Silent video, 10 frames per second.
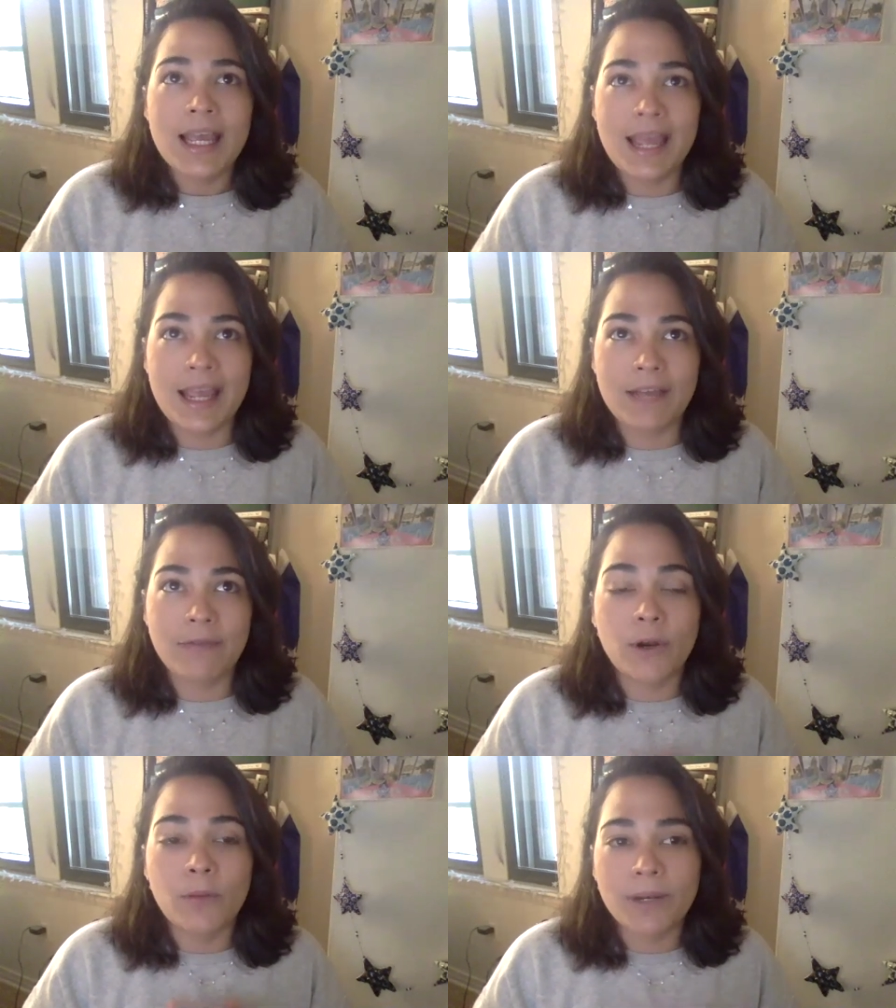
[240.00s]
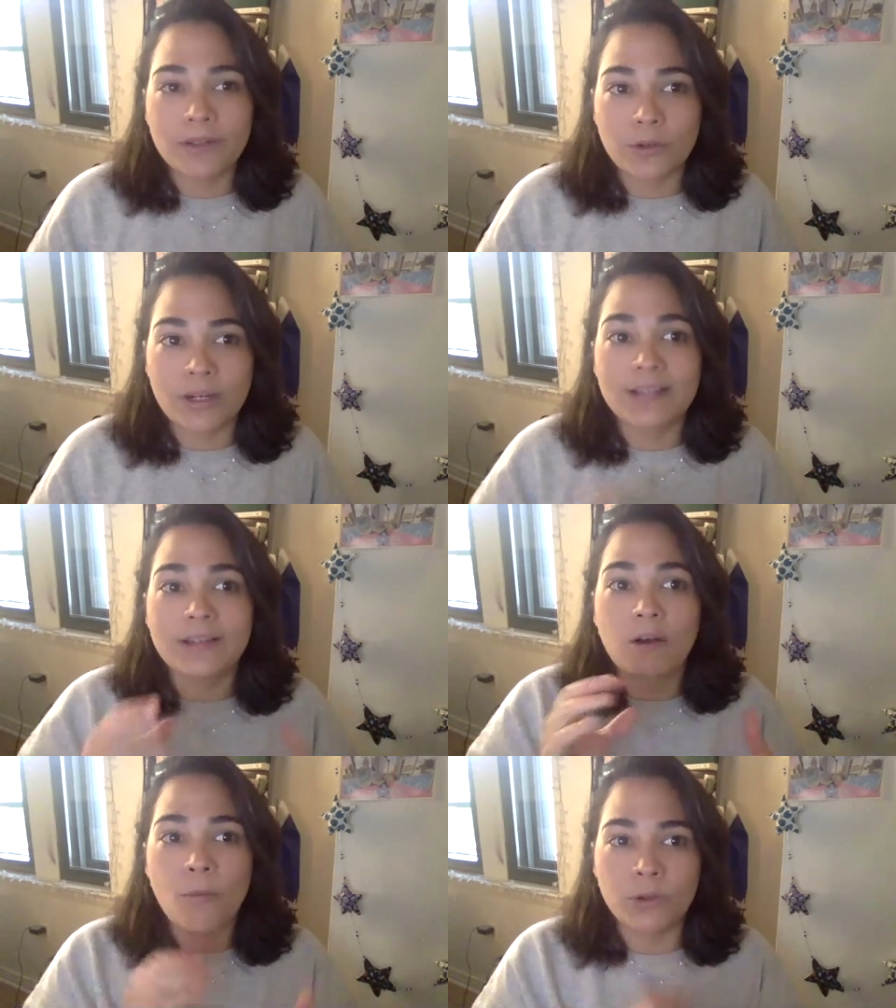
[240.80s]
eh, fueron personas
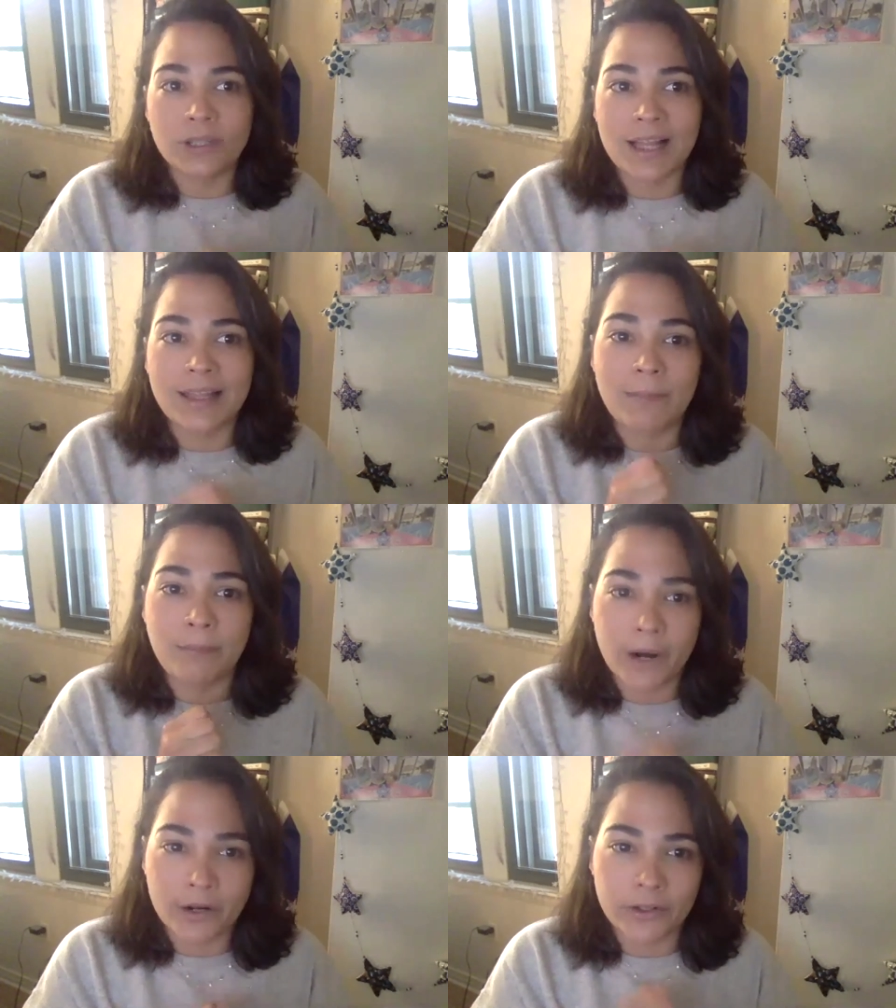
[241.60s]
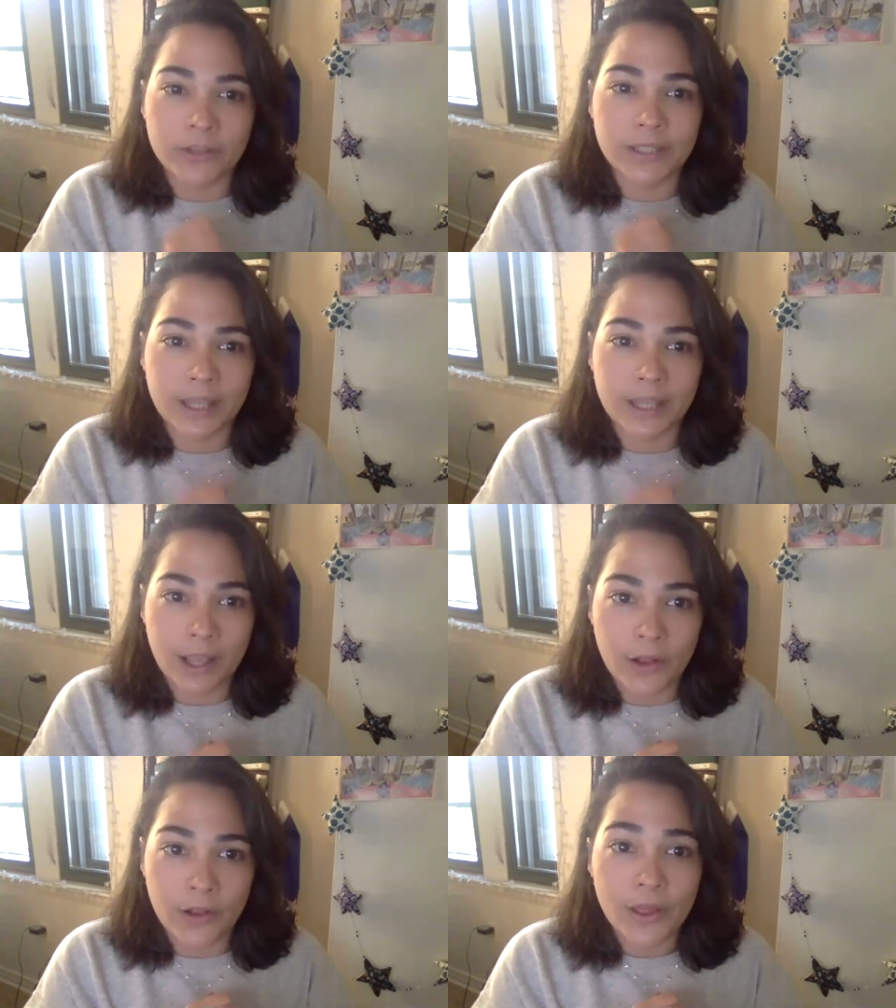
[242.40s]
como tal de Partners in
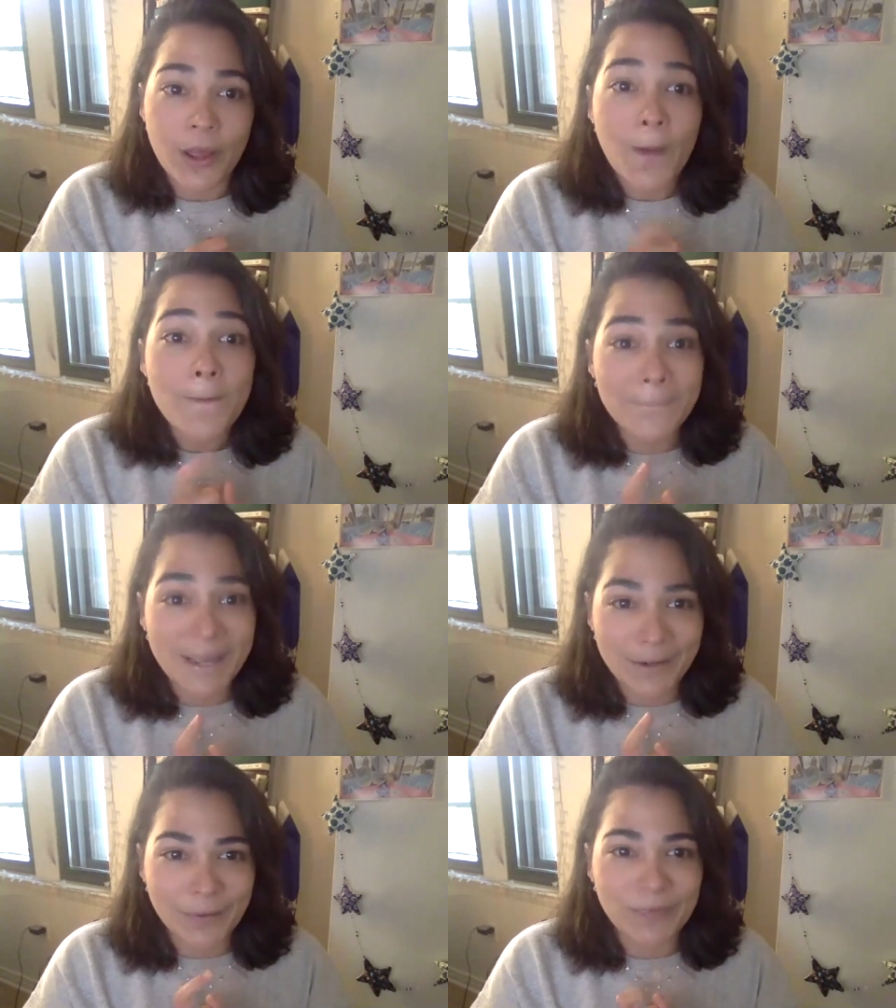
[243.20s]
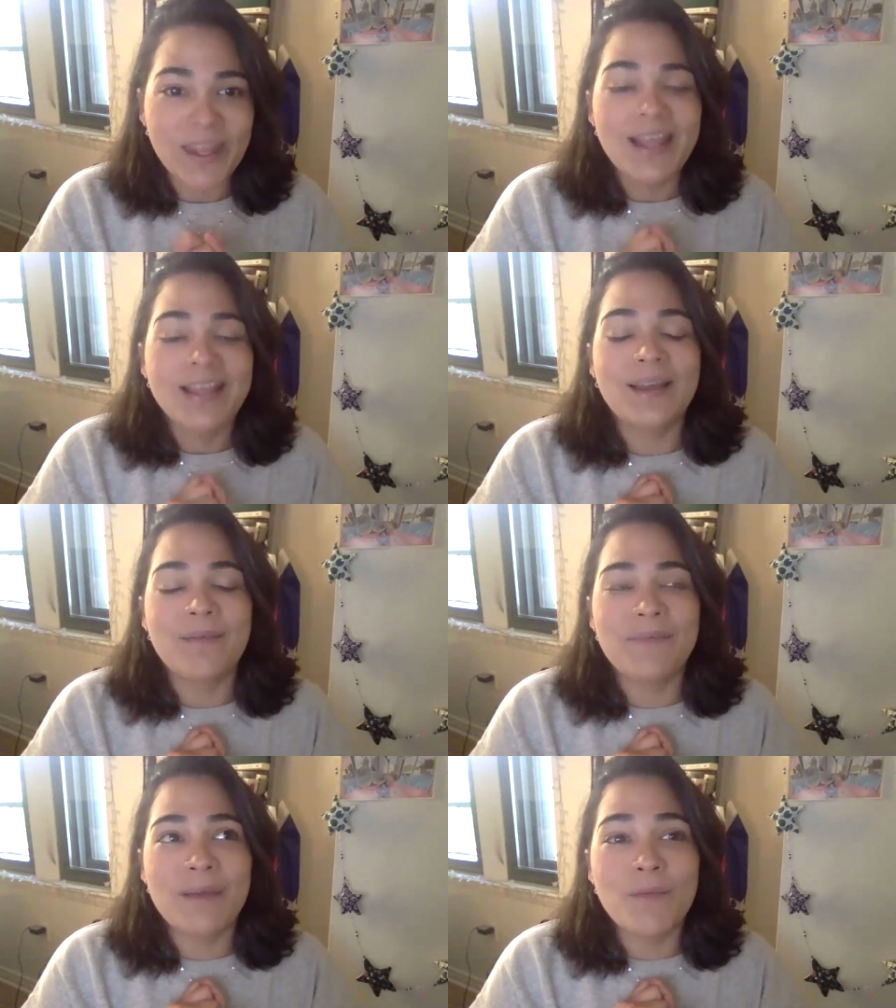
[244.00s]
Health, pero
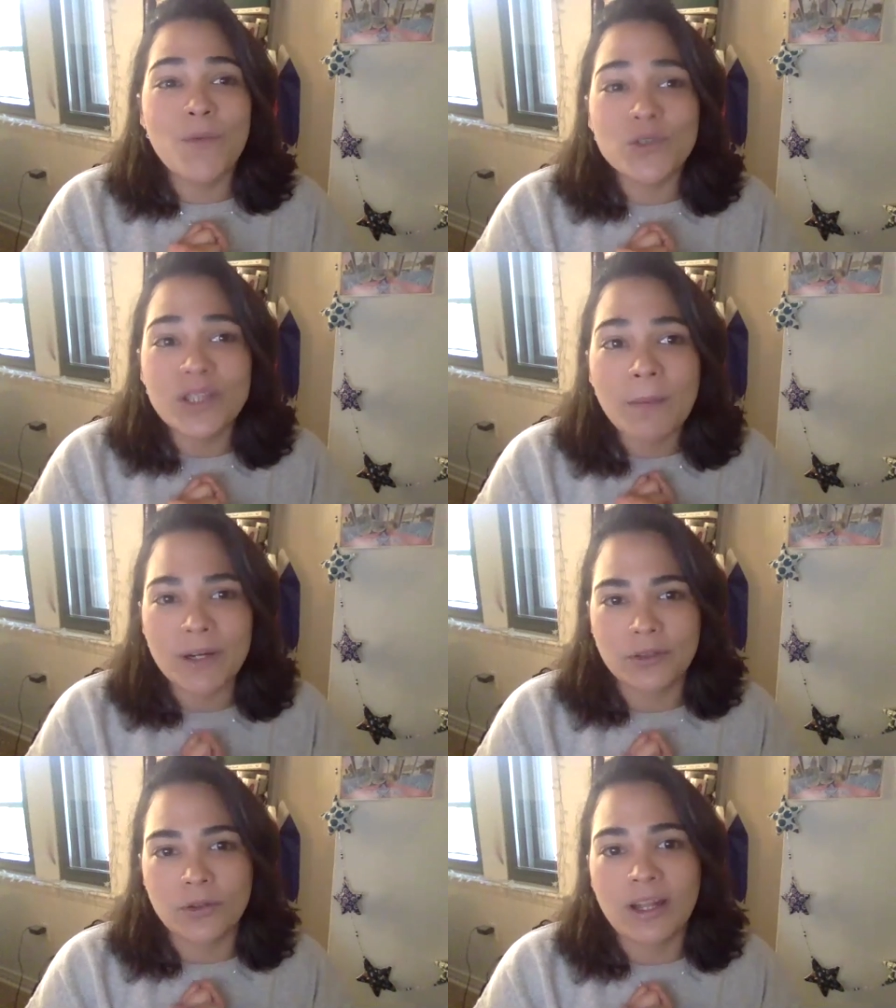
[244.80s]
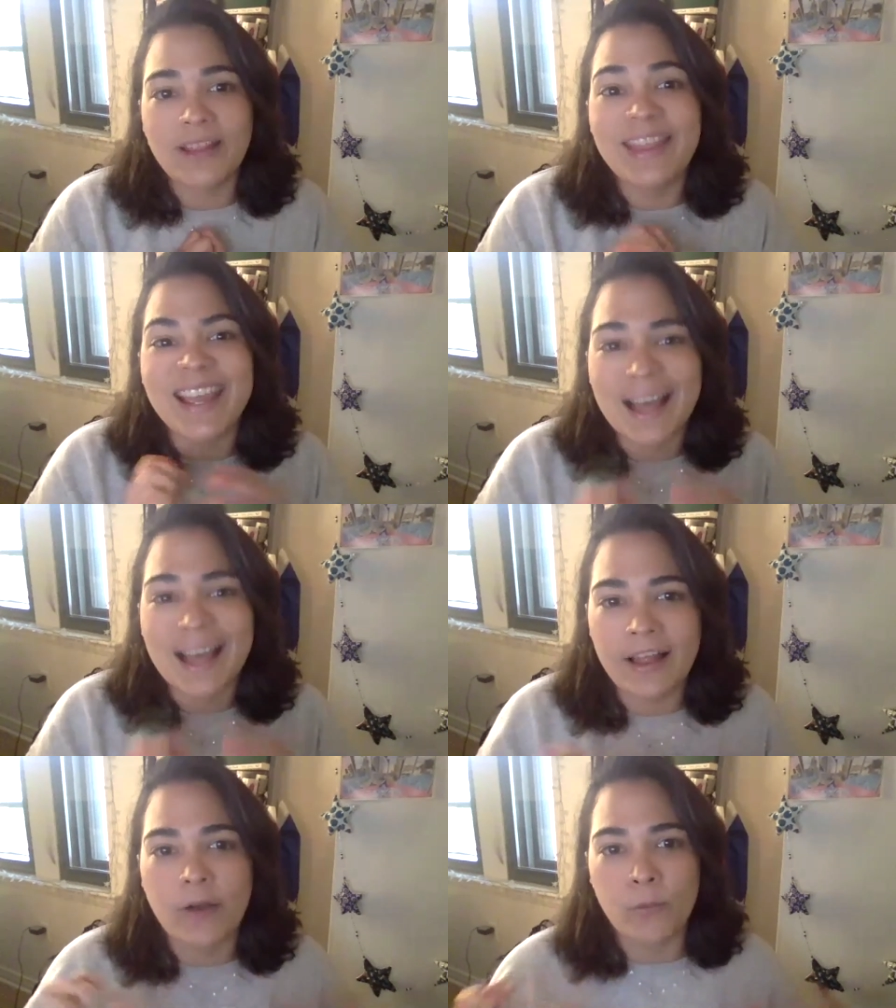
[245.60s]
también muchas personas de
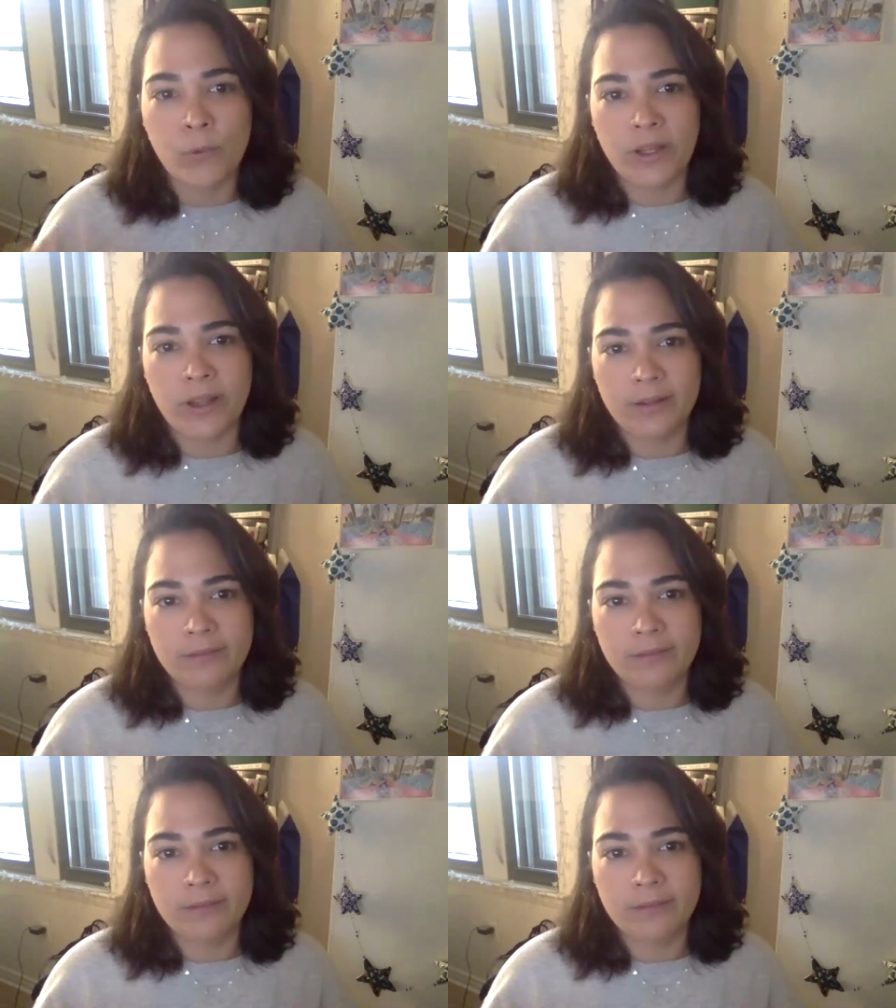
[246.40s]
cada comunidad.